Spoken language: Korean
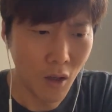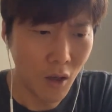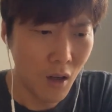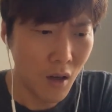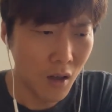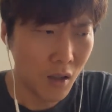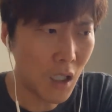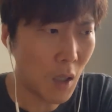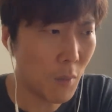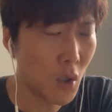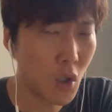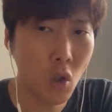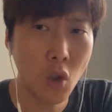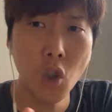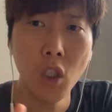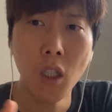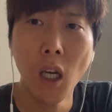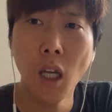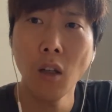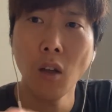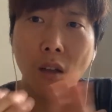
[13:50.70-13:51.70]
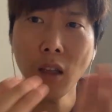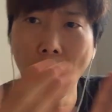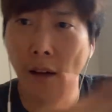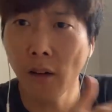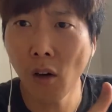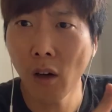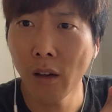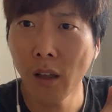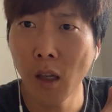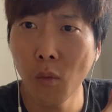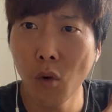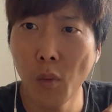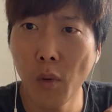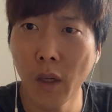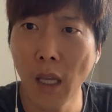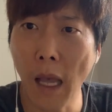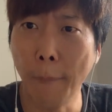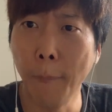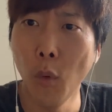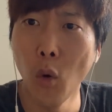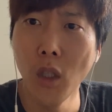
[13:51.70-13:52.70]
그 다음에 취직하는 건 다 설계사
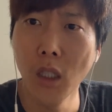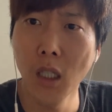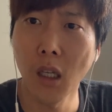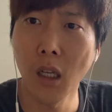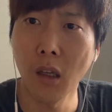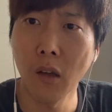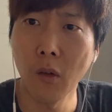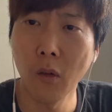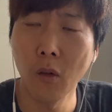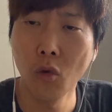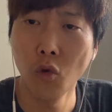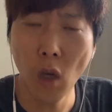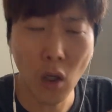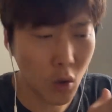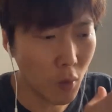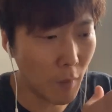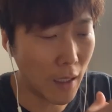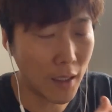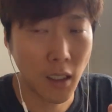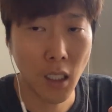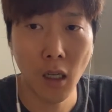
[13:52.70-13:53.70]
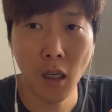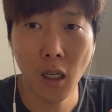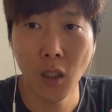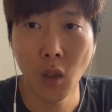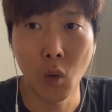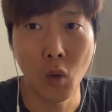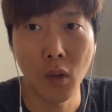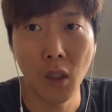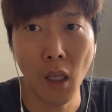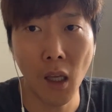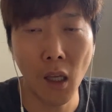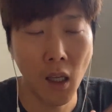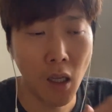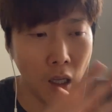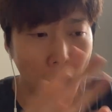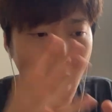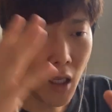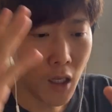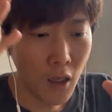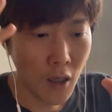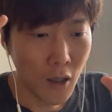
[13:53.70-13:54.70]
무소밖에안 보이잖아요. 유학도 마찬가지고. 근데
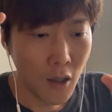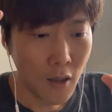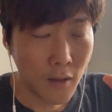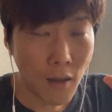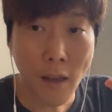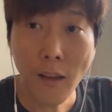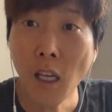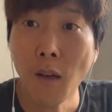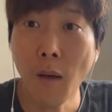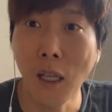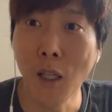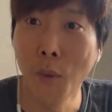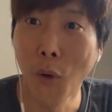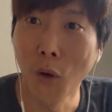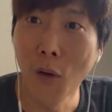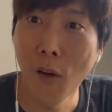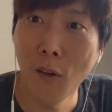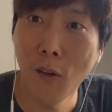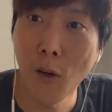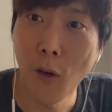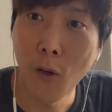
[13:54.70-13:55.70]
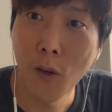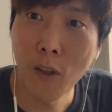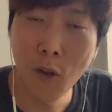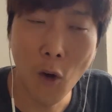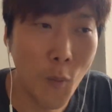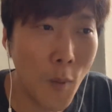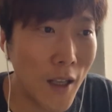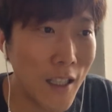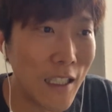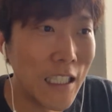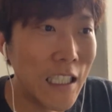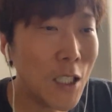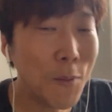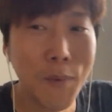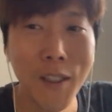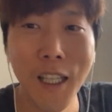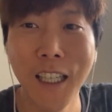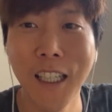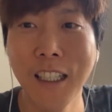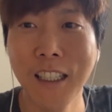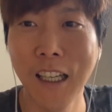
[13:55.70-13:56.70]
세상이 많이 변했어요. 정말
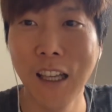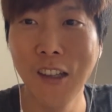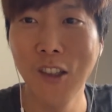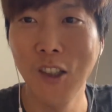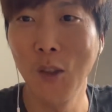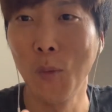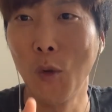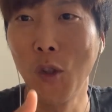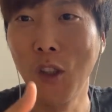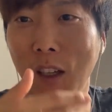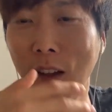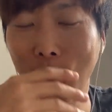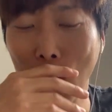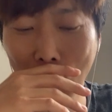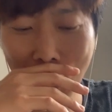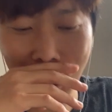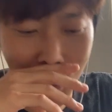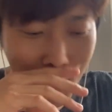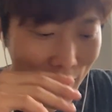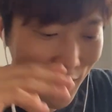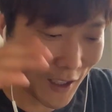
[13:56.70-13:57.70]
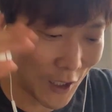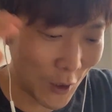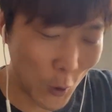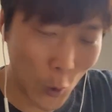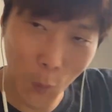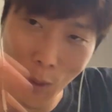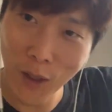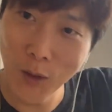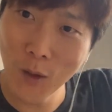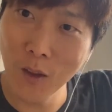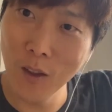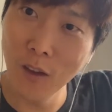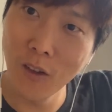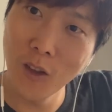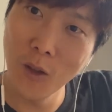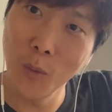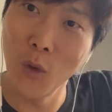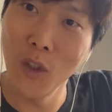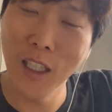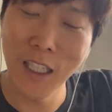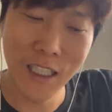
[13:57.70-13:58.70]
20세기는 그랬을지 모르겠어요. 21세기 초반도 그랬을지
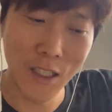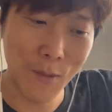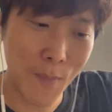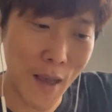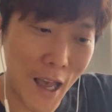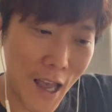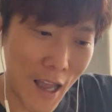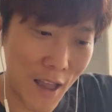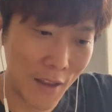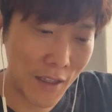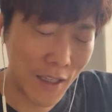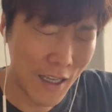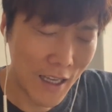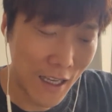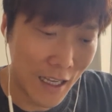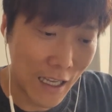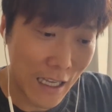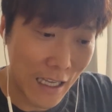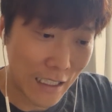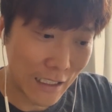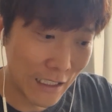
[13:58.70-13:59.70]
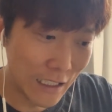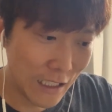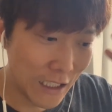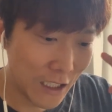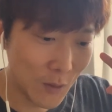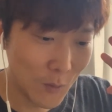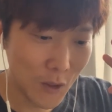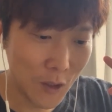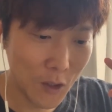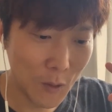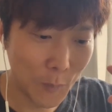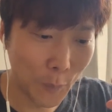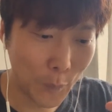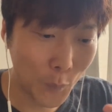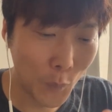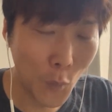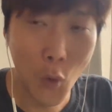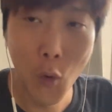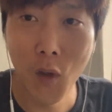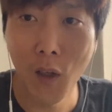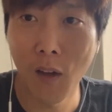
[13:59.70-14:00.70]
모르겠지만 지금은
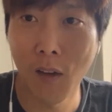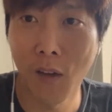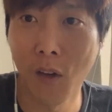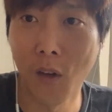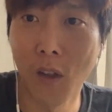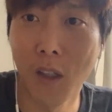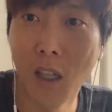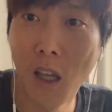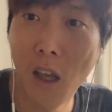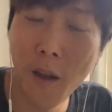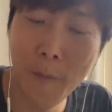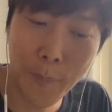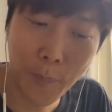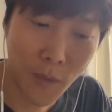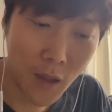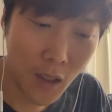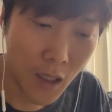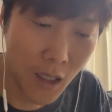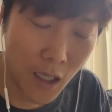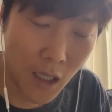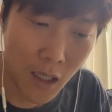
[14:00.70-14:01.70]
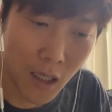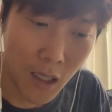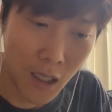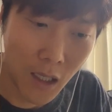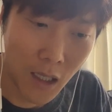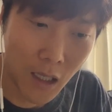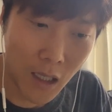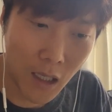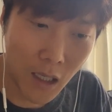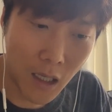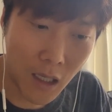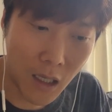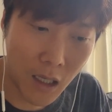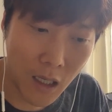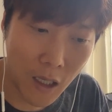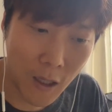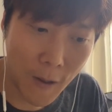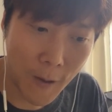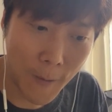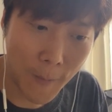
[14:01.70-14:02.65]
모르겠어요. 이게, 아,